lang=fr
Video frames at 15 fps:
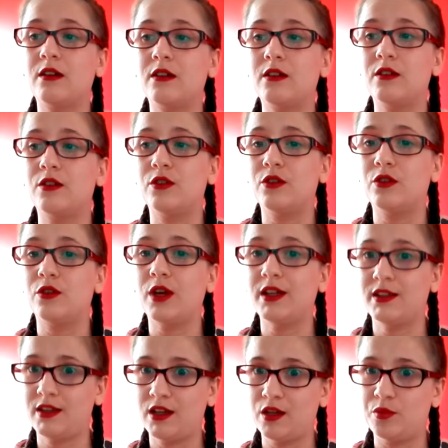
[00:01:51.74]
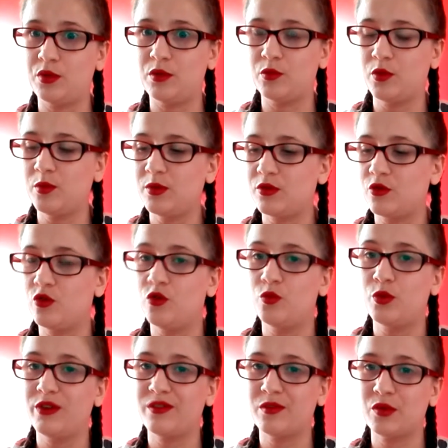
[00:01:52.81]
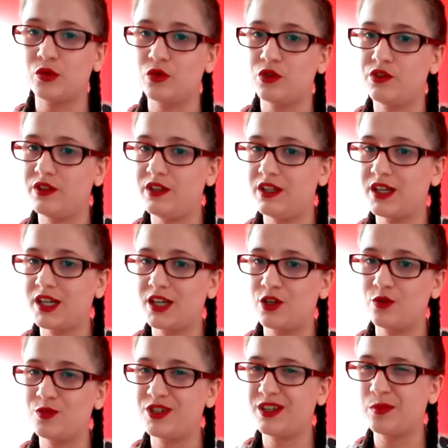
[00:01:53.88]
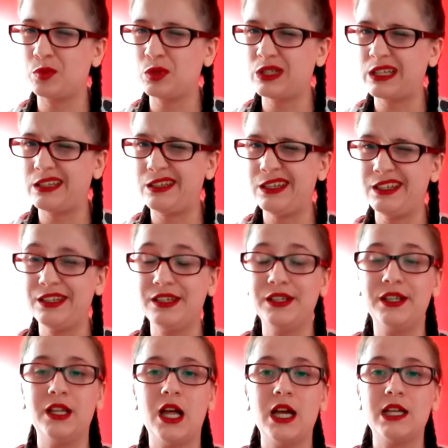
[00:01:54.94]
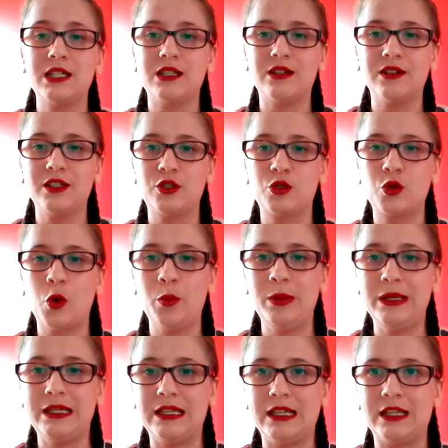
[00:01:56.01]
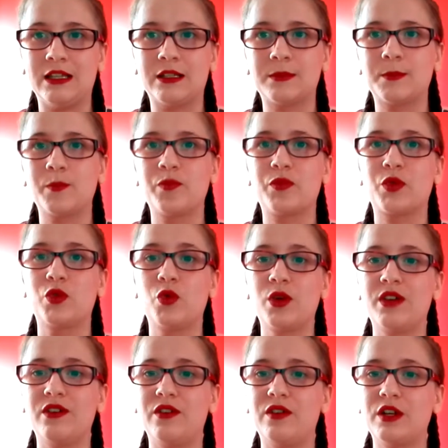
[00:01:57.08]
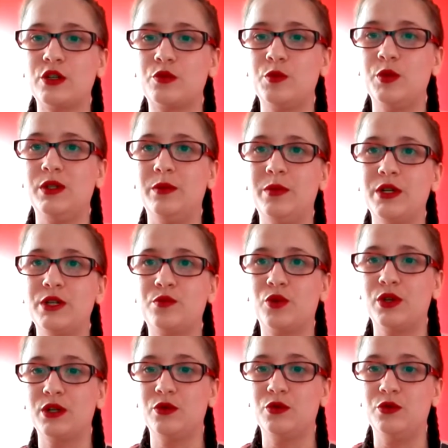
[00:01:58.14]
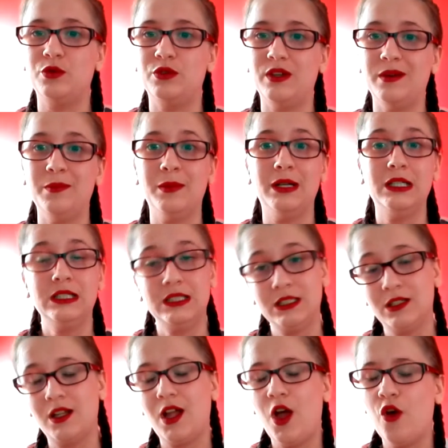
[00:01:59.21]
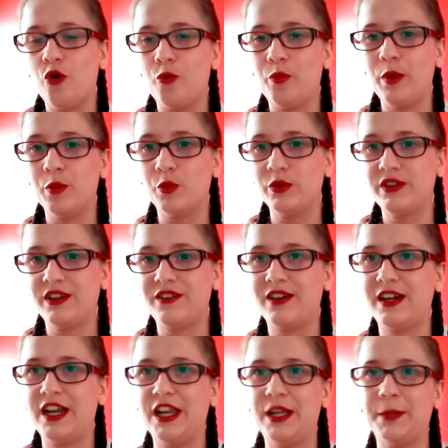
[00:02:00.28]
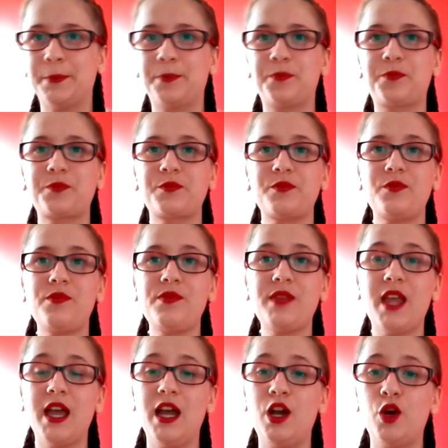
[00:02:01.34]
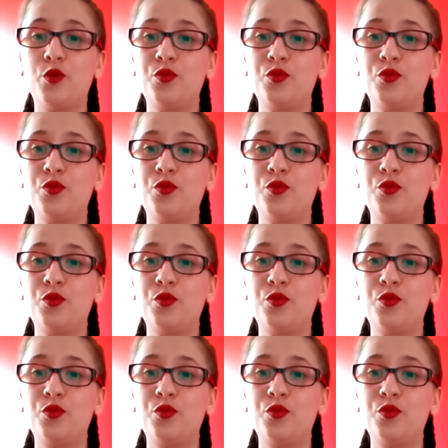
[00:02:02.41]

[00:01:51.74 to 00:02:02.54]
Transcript: euh, assez rapidement puisque le mois va bientôt se finir et comme j'ai un peu traîné, ça va être compliqué. Donc il va falloir que je me dépêche pour lire le deuxième. Mais bon, ça va aller. Alors